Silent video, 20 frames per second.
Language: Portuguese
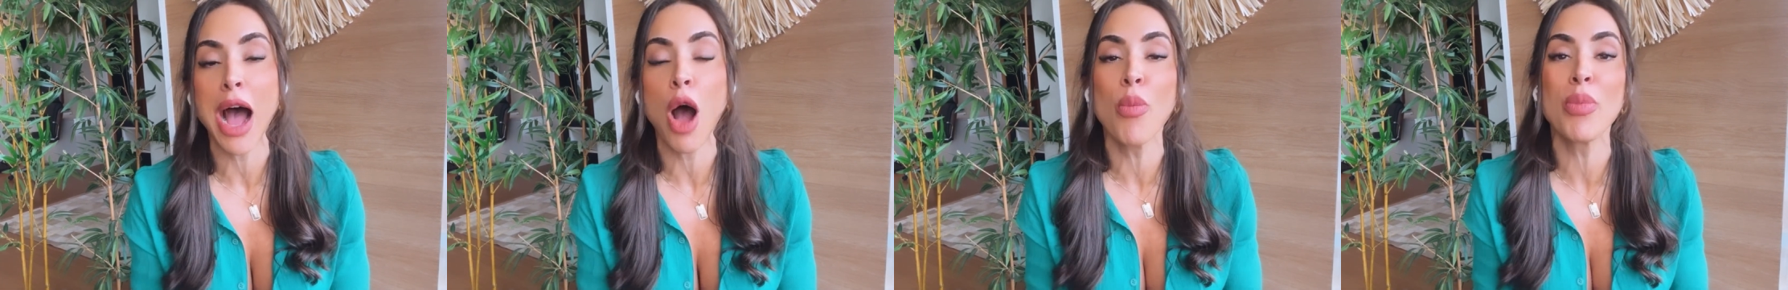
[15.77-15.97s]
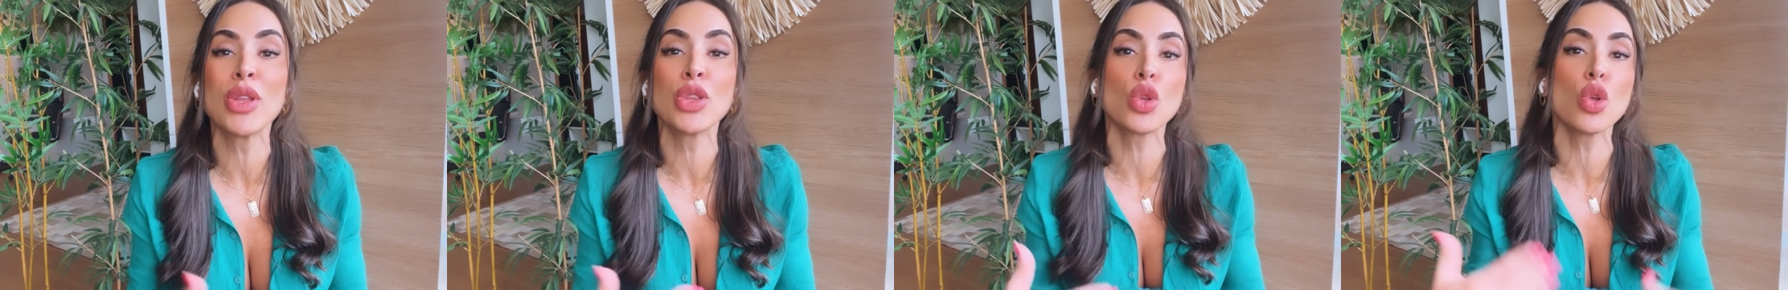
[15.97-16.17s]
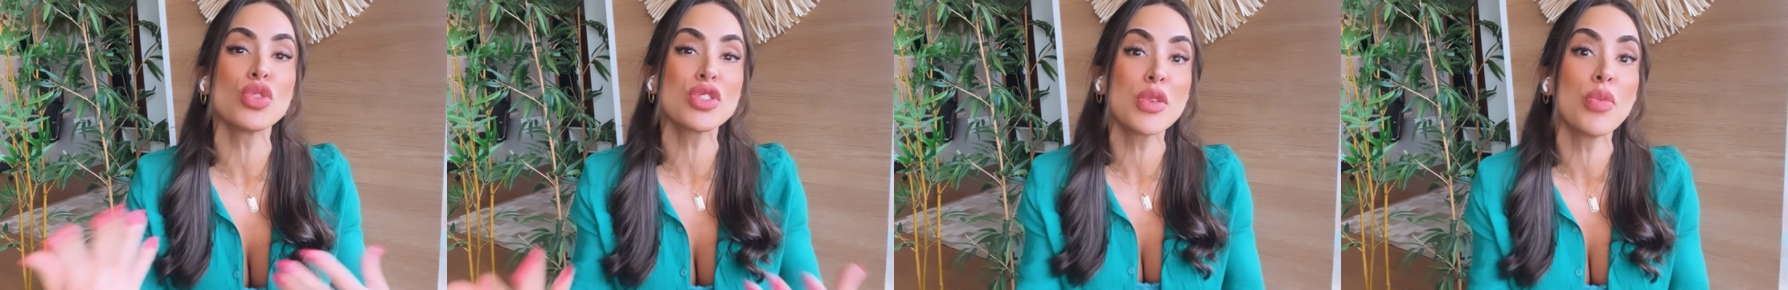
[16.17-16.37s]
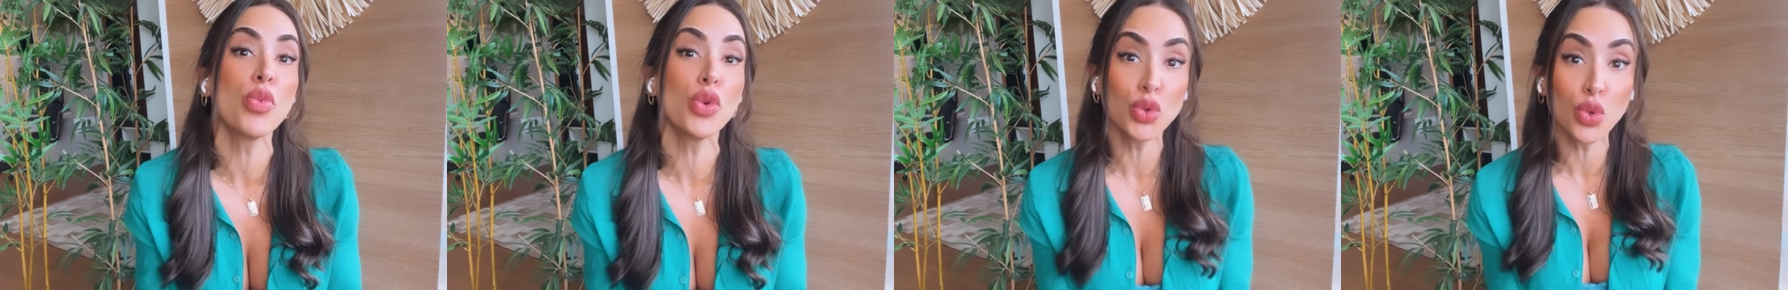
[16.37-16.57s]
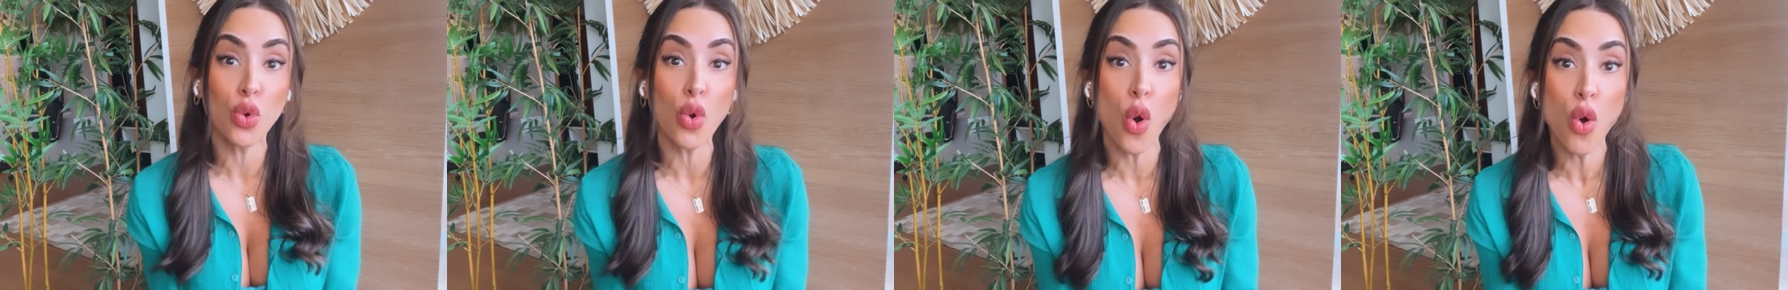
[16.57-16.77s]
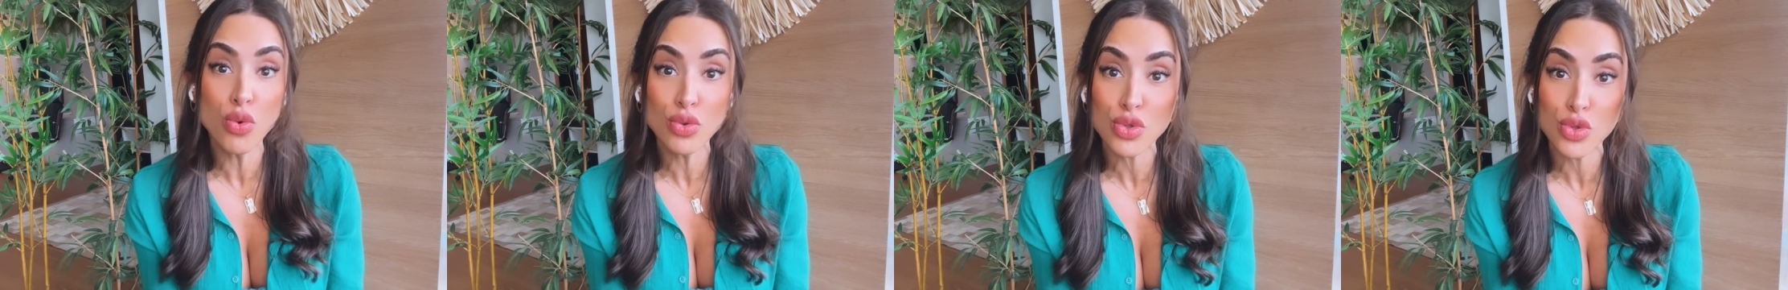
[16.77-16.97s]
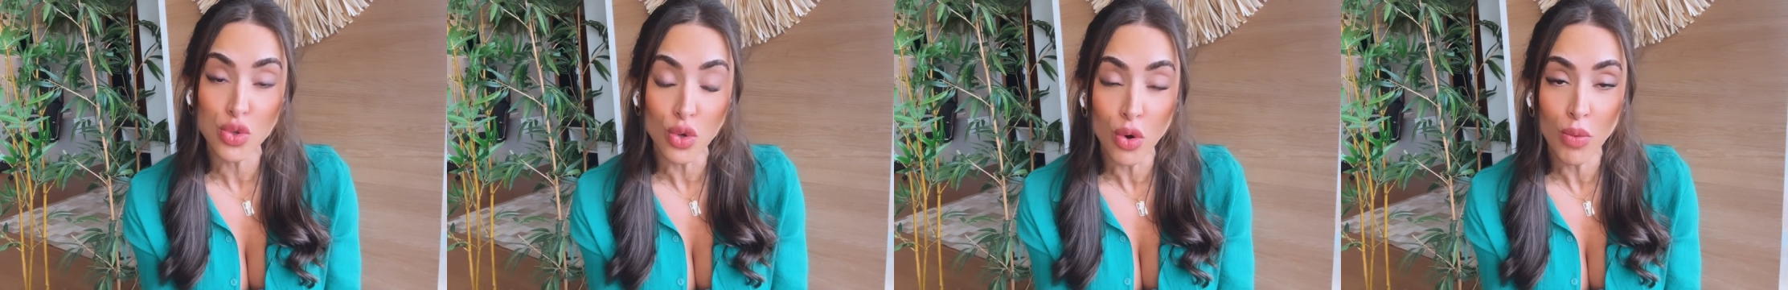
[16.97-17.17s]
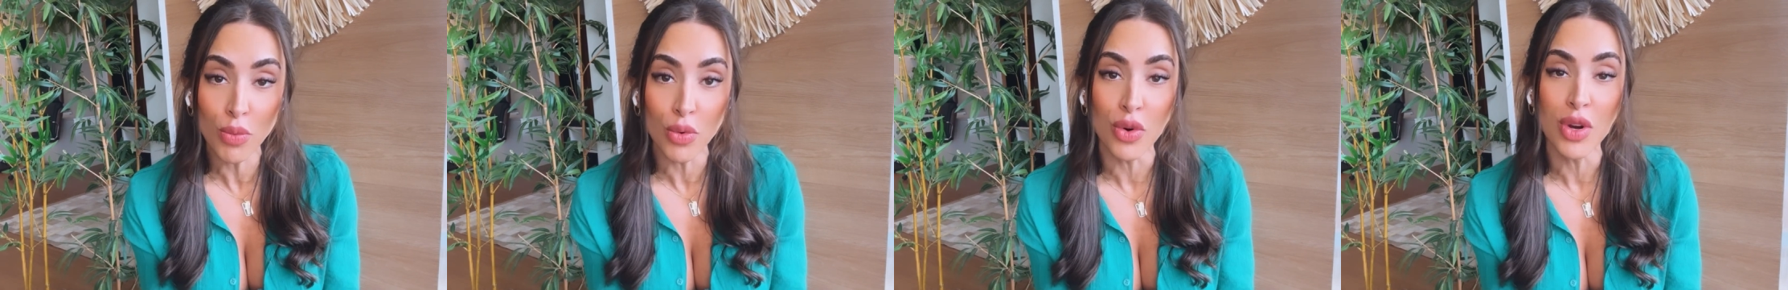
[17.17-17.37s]
aumentou-se muito o
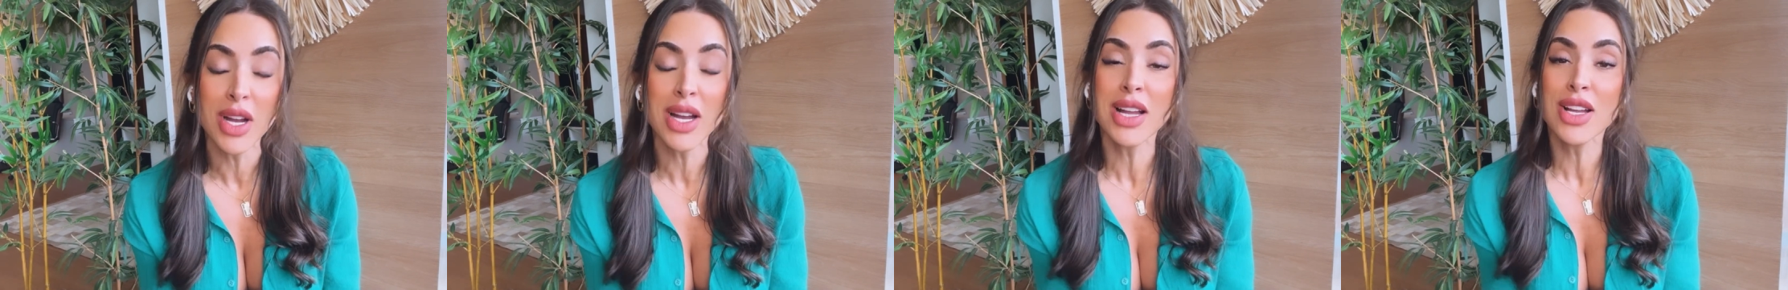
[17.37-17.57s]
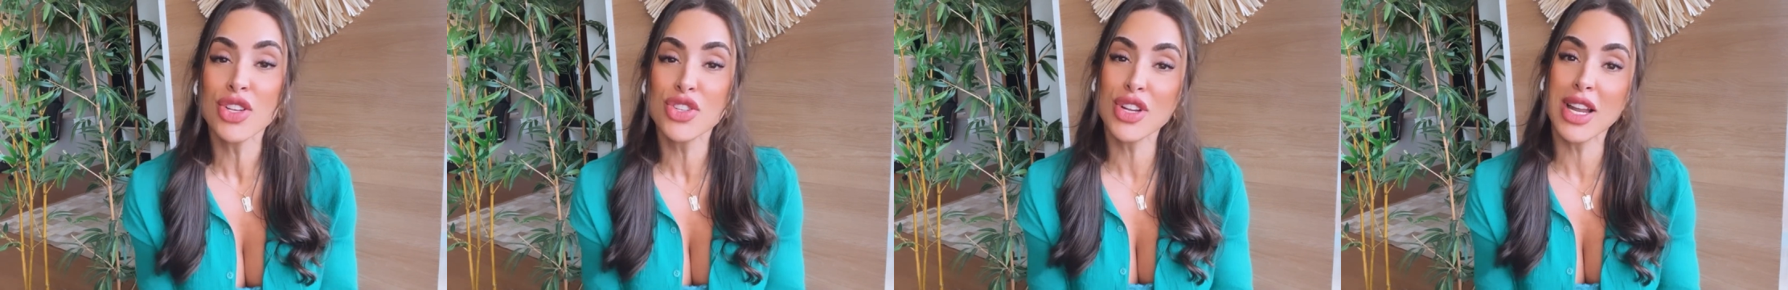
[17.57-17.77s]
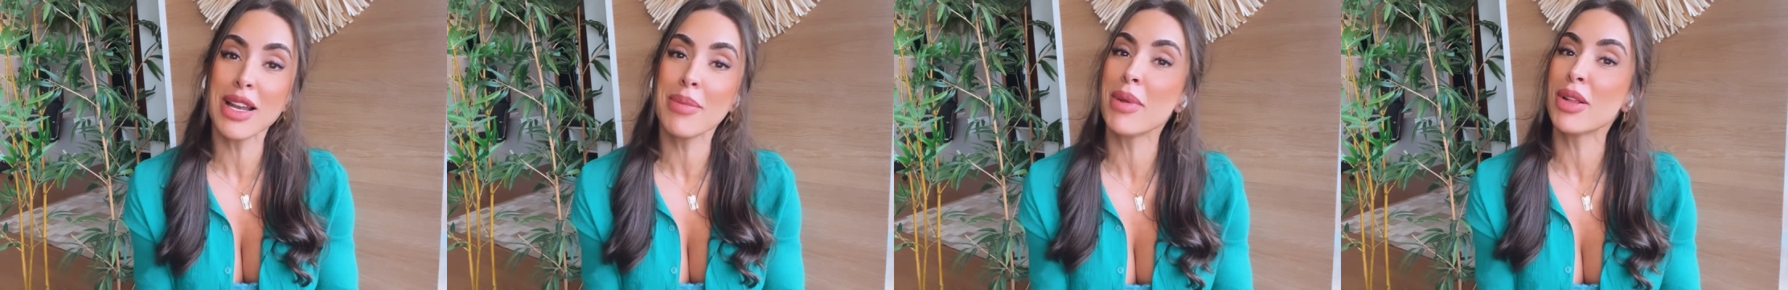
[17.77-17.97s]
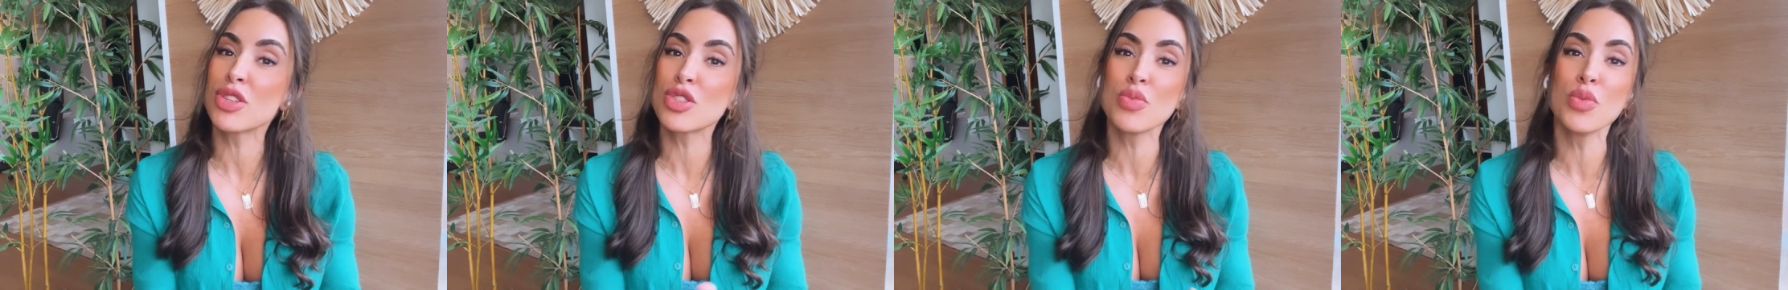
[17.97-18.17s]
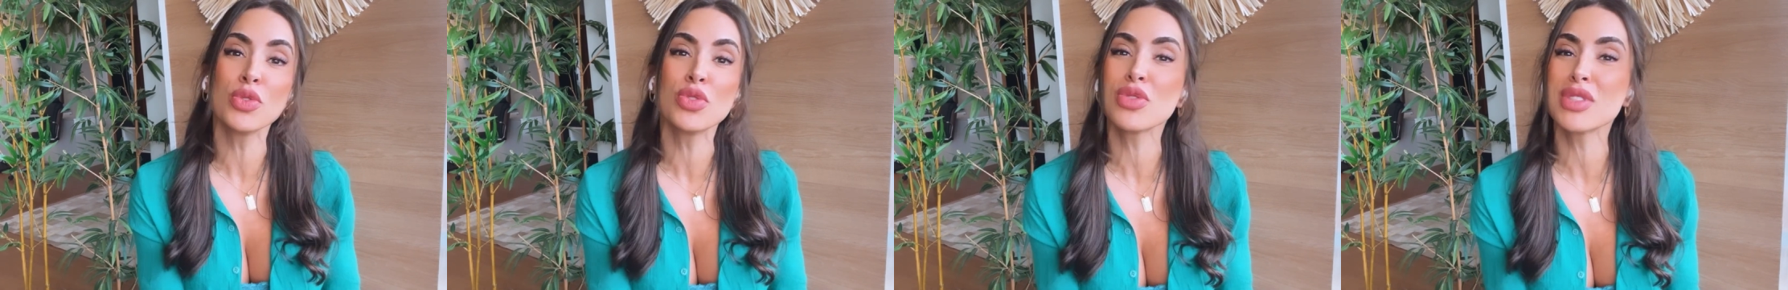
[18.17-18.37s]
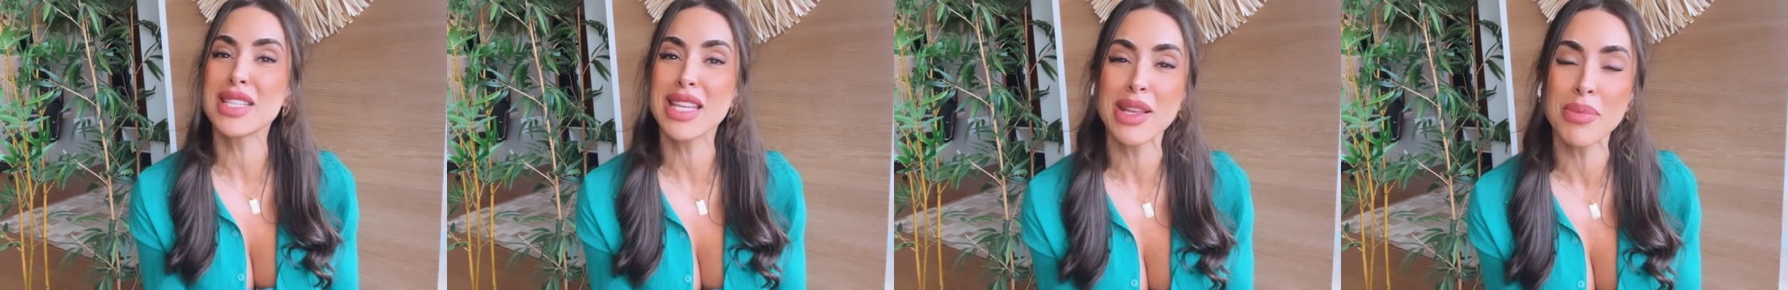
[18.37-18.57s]
consumo de alimentos muito,